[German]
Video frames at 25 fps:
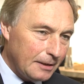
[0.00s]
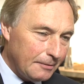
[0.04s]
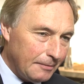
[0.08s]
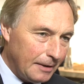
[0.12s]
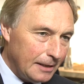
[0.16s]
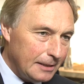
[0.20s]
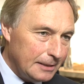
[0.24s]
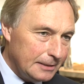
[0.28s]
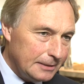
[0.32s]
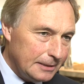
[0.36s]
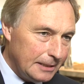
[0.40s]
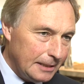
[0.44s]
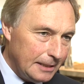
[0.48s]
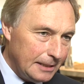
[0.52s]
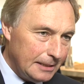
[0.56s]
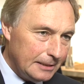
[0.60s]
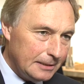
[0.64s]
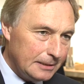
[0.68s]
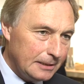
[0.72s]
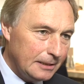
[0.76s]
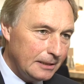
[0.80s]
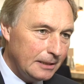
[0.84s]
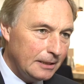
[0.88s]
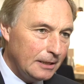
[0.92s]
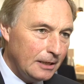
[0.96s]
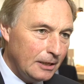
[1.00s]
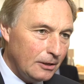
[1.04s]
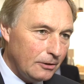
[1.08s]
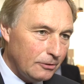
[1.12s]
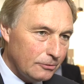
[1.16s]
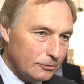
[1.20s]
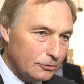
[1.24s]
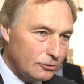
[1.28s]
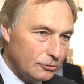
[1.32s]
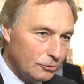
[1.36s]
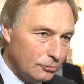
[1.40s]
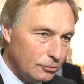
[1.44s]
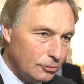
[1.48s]
Qualität
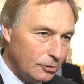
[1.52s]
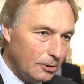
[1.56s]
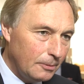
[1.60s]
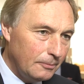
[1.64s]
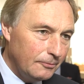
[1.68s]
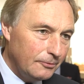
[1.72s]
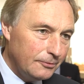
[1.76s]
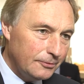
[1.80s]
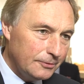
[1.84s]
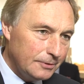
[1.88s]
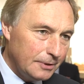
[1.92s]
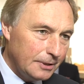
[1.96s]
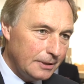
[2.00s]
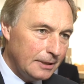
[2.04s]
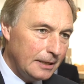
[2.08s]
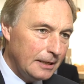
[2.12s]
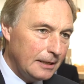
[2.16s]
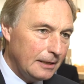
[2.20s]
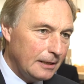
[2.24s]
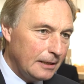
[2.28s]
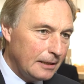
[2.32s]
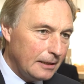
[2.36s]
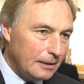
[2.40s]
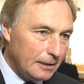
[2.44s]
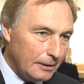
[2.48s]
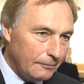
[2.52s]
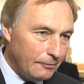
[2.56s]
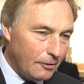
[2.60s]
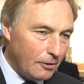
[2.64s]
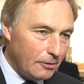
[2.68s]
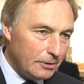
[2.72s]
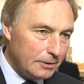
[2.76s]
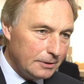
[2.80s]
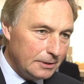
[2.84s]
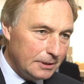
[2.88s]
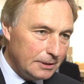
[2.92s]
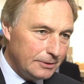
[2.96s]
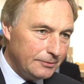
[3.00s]
und Zukunft
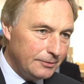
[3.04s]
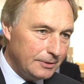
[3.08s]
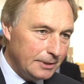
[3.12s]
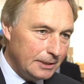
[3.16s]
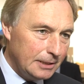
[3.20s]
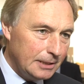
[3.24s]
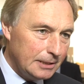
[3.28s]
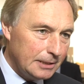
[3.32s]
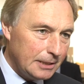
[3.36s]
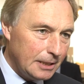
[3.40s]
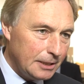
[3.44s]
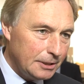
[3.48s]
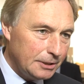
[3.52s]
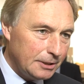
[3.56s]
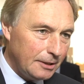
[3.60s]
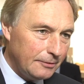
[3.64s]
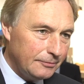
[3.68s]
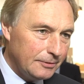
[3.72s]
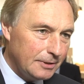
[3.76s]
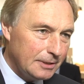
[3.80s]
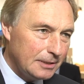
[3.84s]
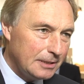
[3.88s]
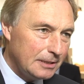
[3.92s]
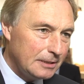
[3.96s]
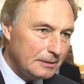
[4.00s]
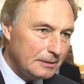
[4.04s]
geworden ist für die Gesellschaft. Es